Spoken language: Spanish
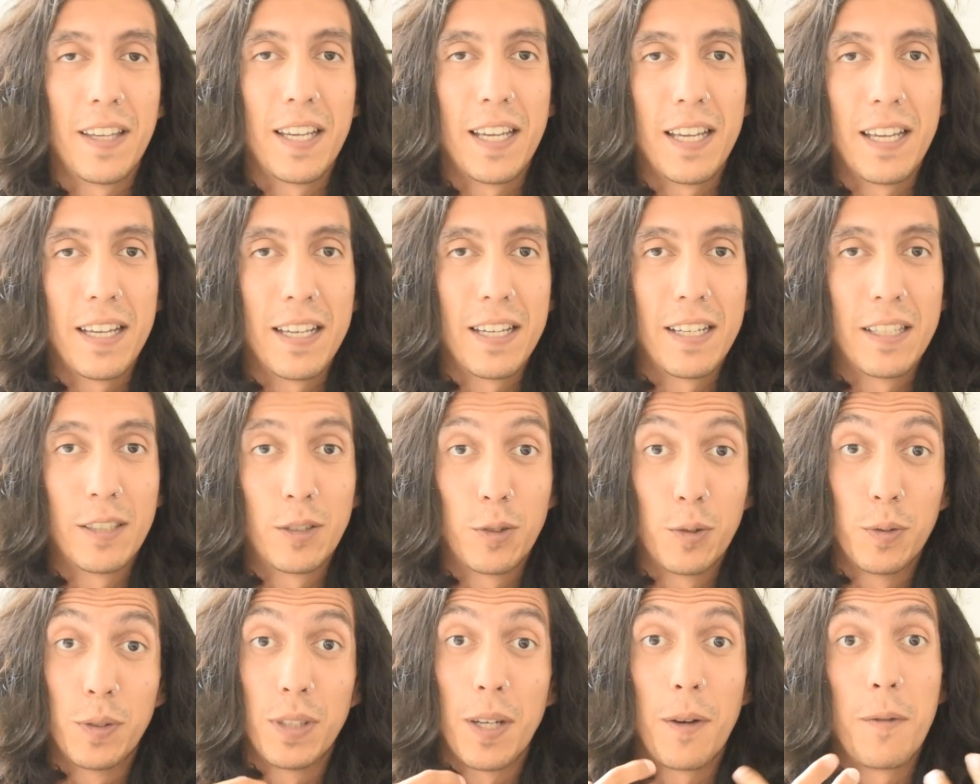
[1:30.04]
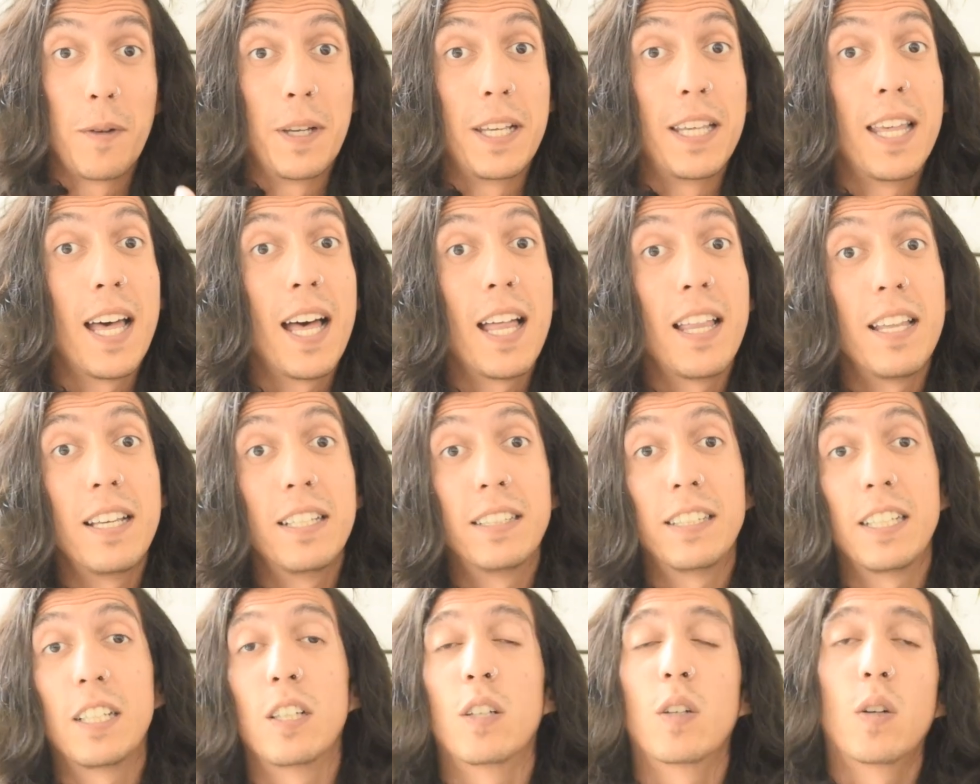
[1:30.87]
de sus
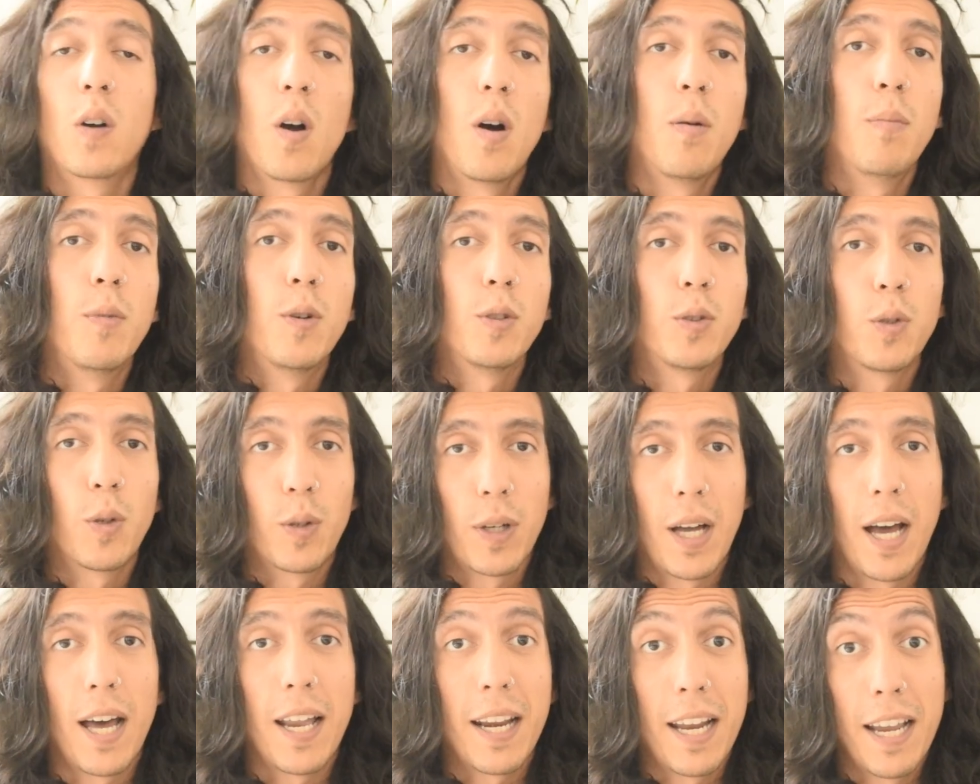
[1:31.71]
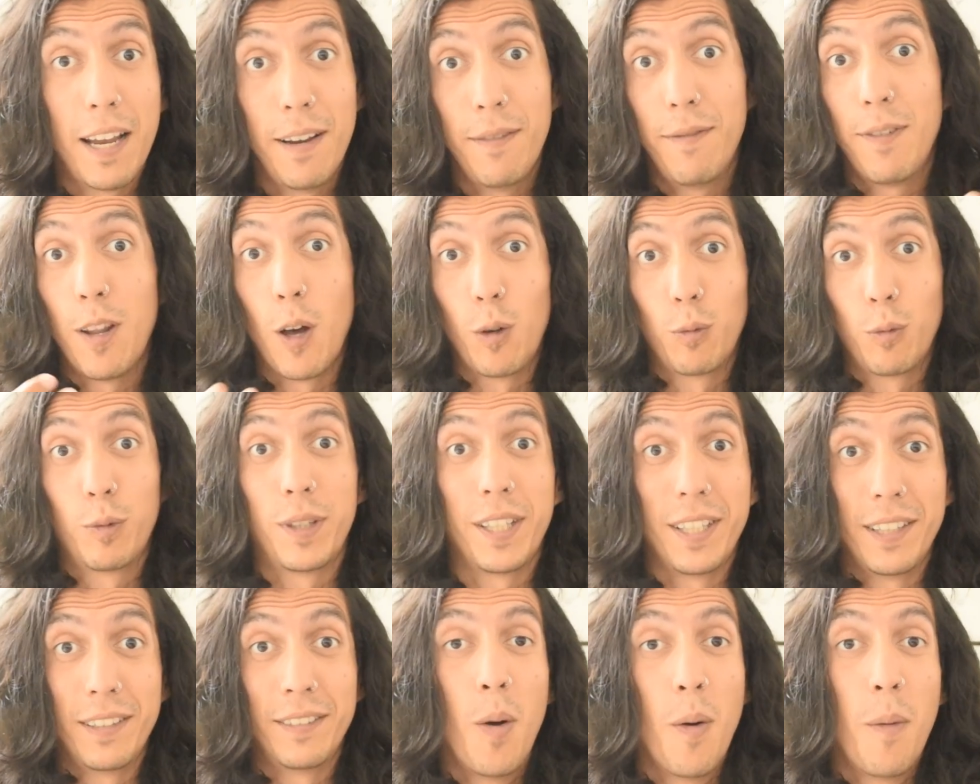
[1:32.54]
habilidades en cómo tocar el
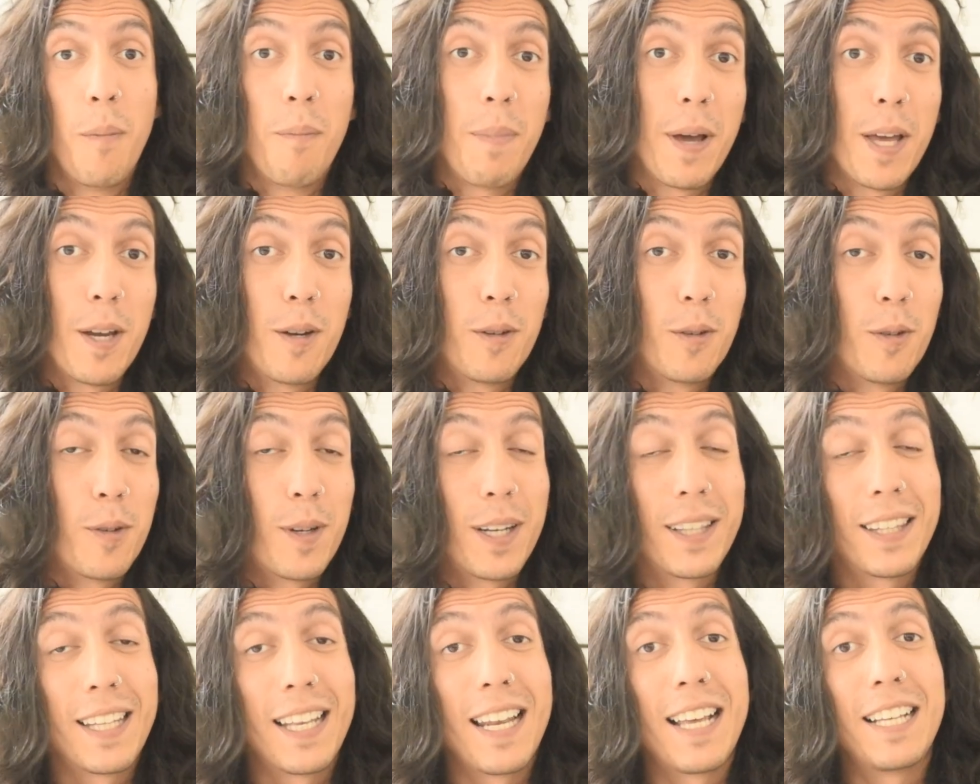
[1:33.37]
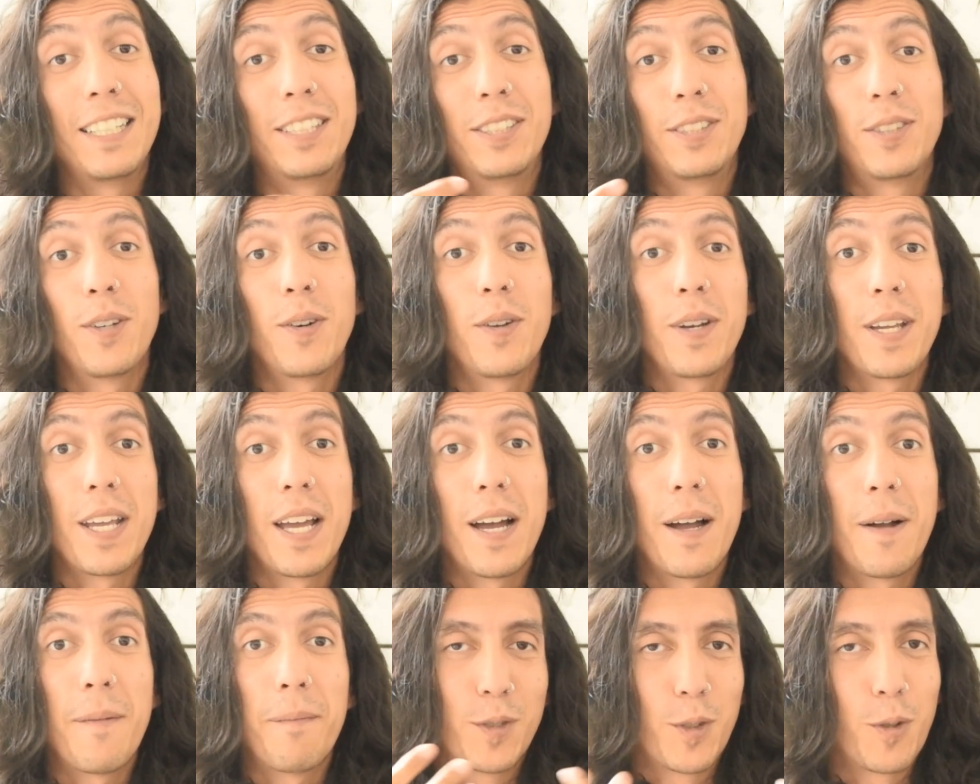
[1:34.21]
flautín, pero durante la
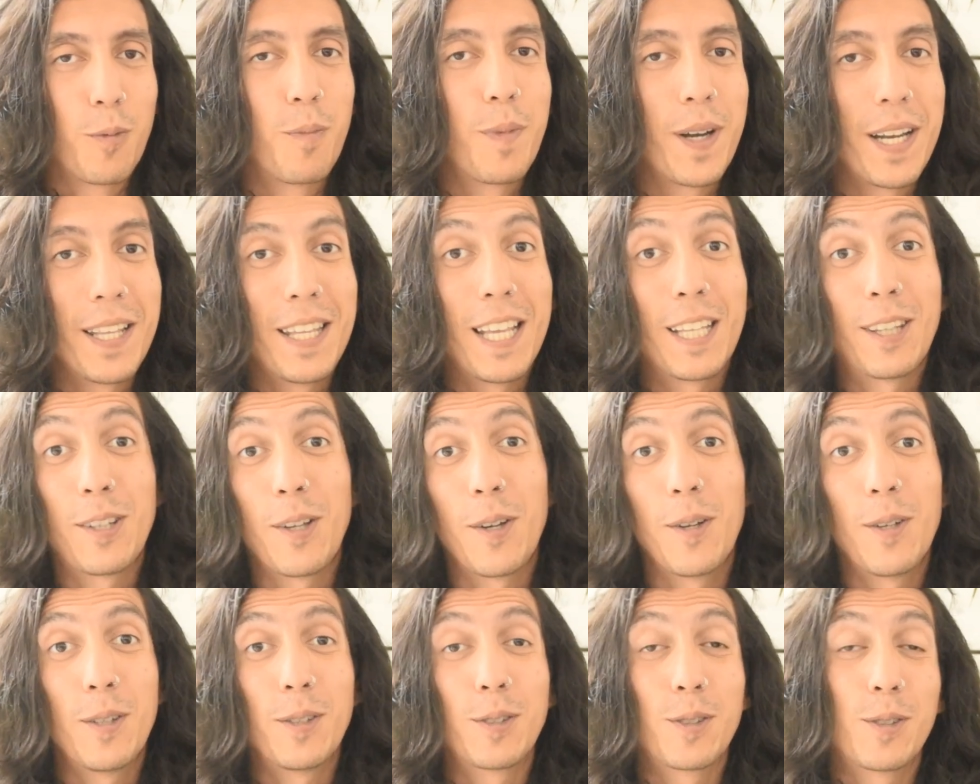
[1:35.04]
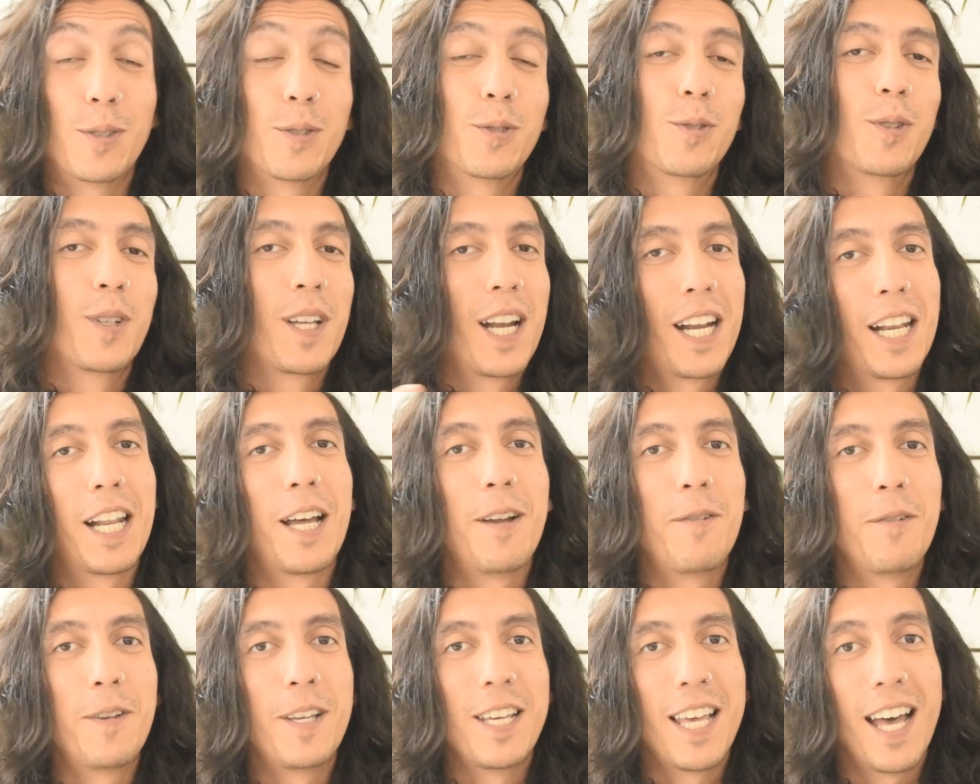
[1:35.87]
historia sorprende a todos con su gran
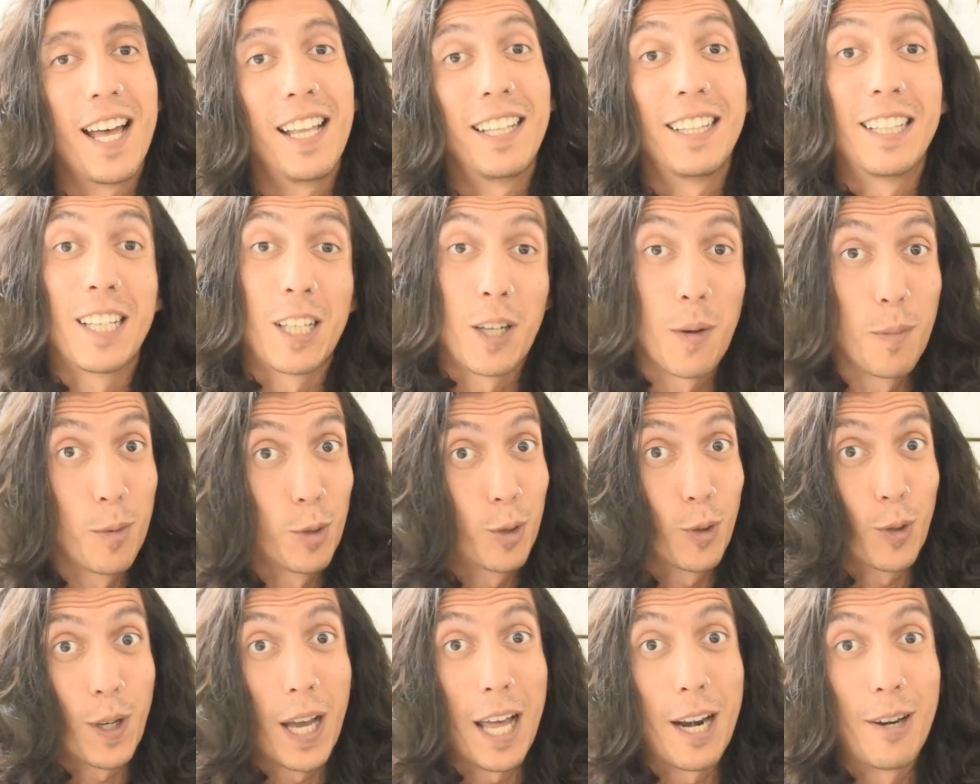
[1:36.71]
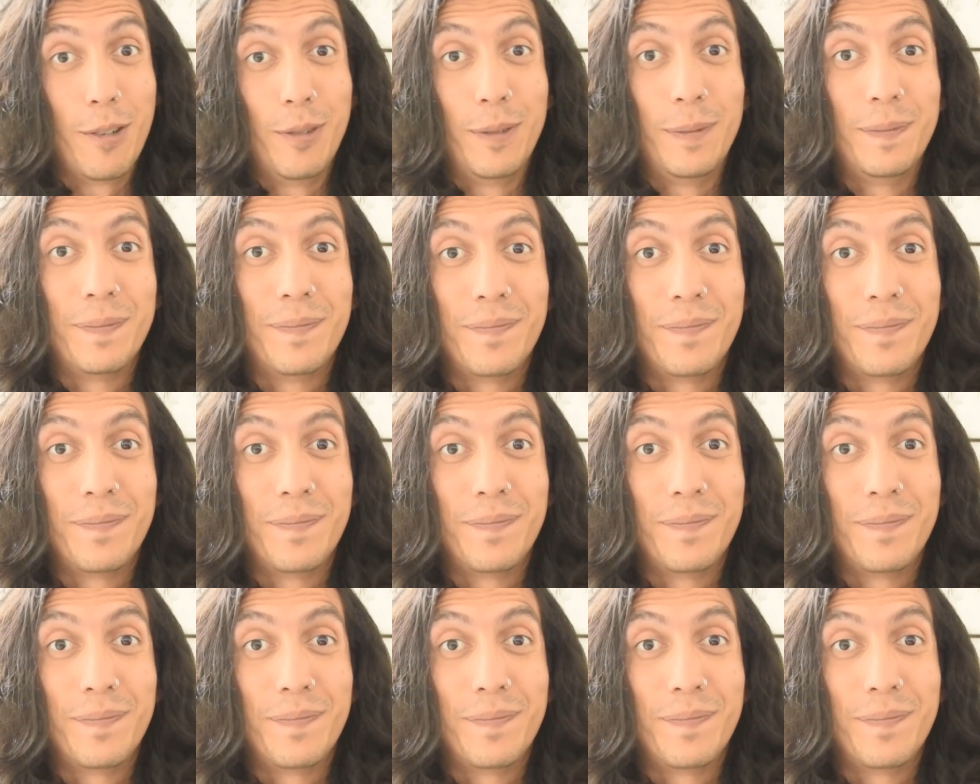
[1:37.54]
habilidad de cómo tocarlo.